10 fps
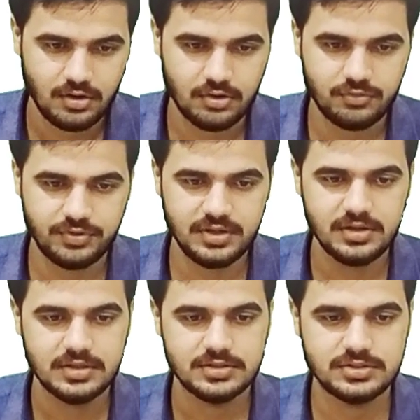और
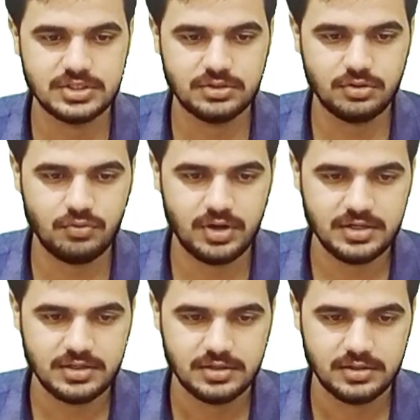फिर जीरो
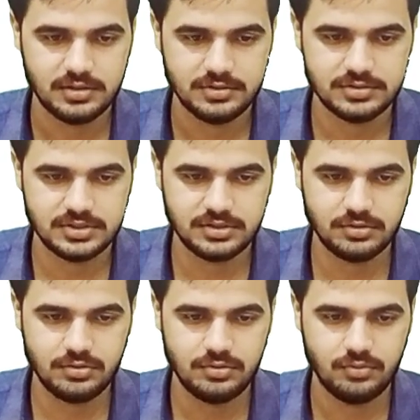वन
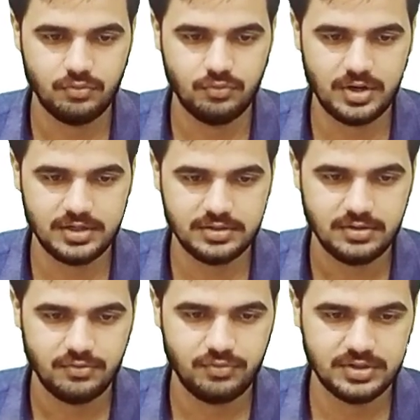जीरो वन
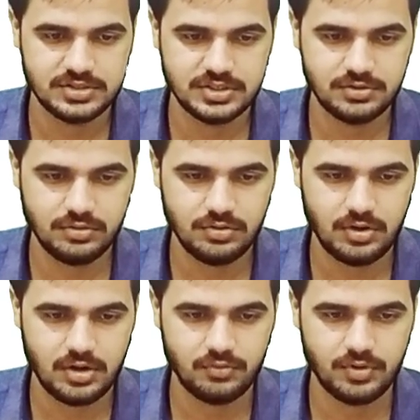फिर जीरो
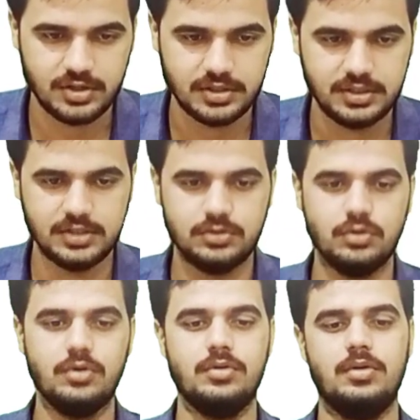और वन ये
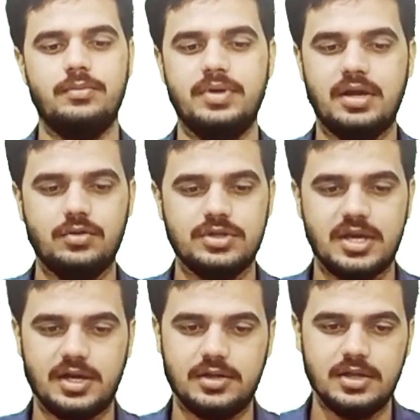दो मेरा हो
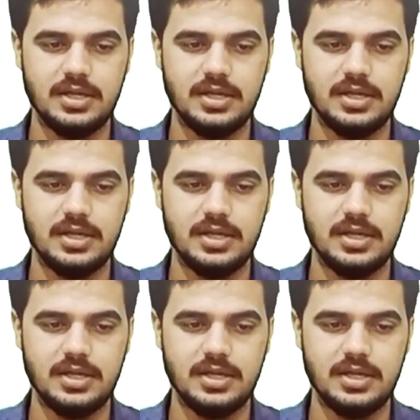जाएगा